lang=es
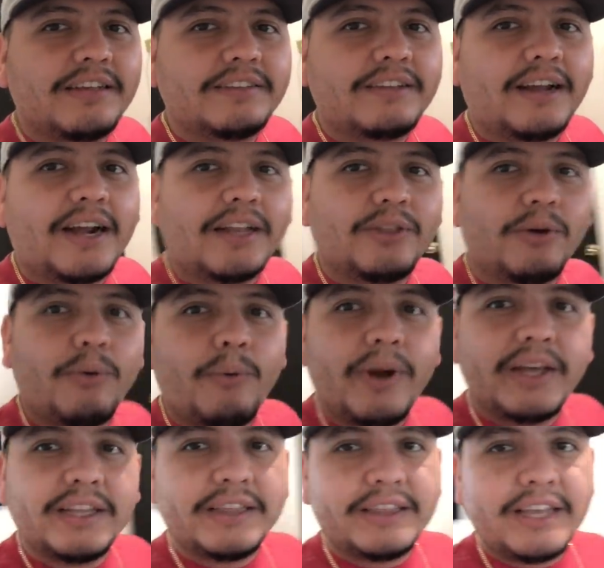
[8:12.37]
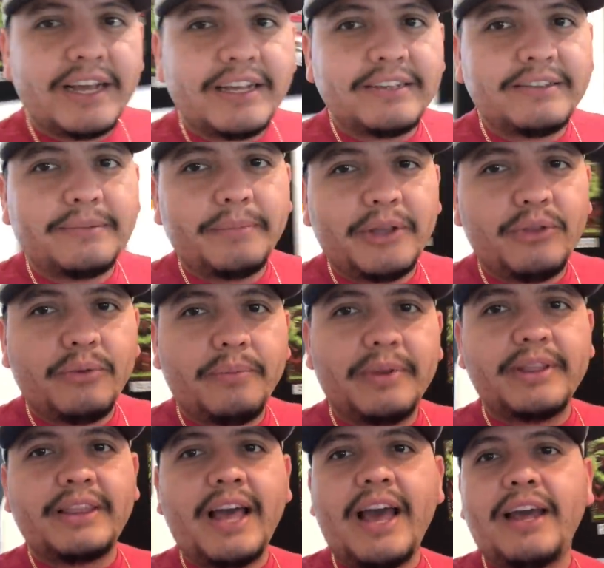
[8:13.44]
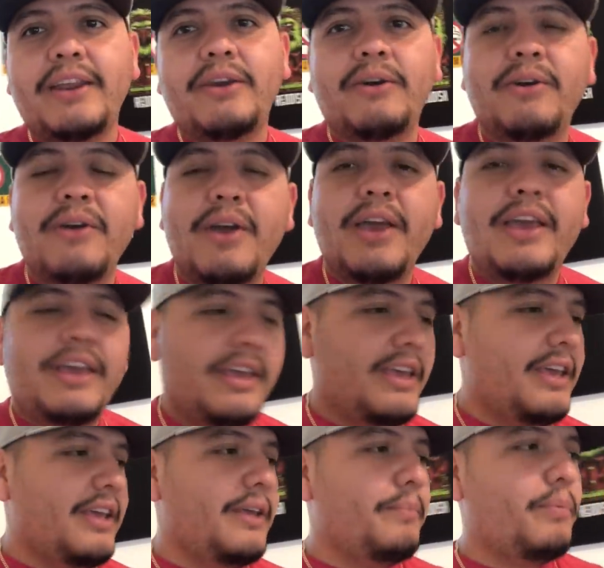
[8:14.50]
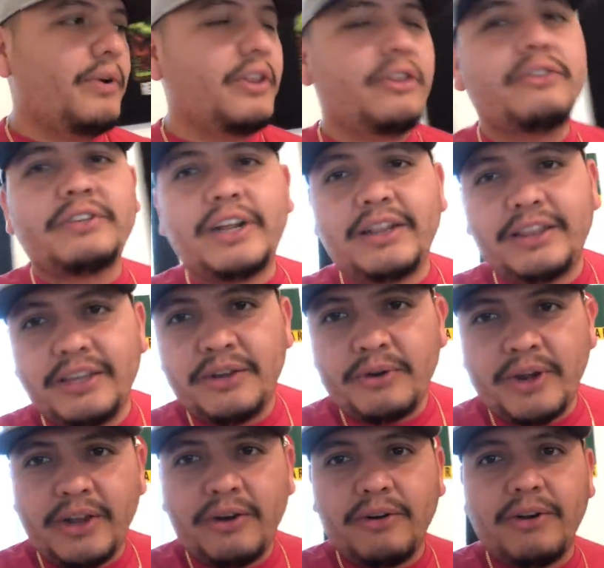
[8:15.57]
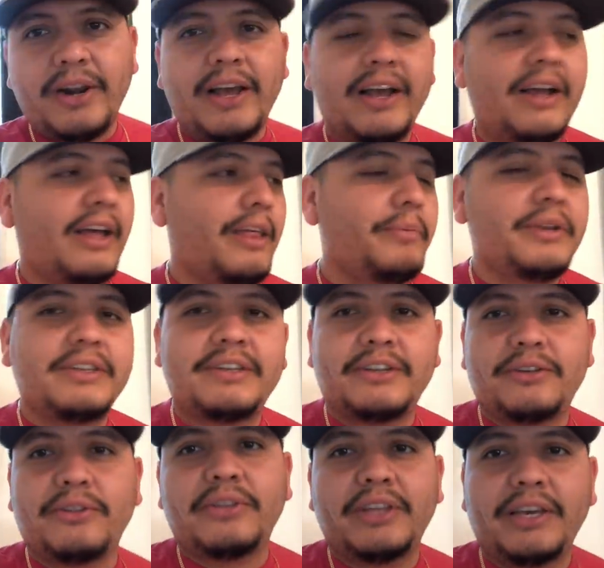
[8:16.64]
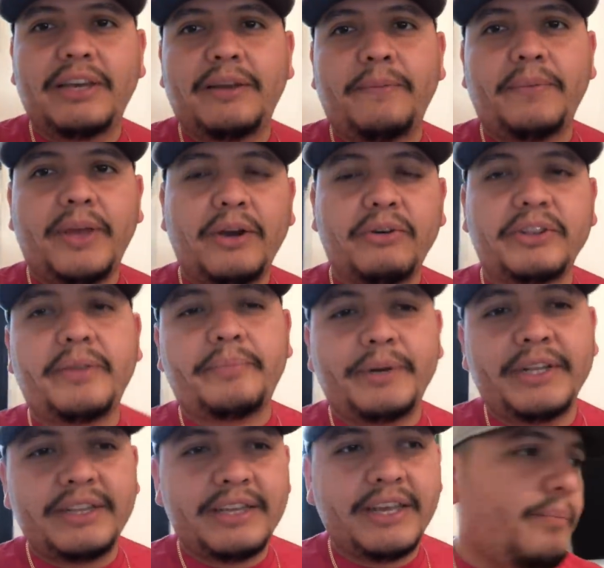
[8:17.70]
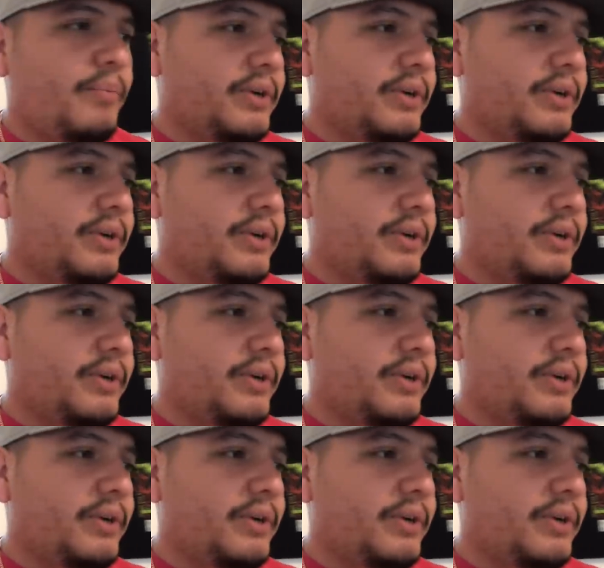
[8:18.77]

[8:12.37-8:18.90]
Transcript: sacando cuentas, viendo inventario y poniéndose al tiro ahí con la administración de, Photoprint.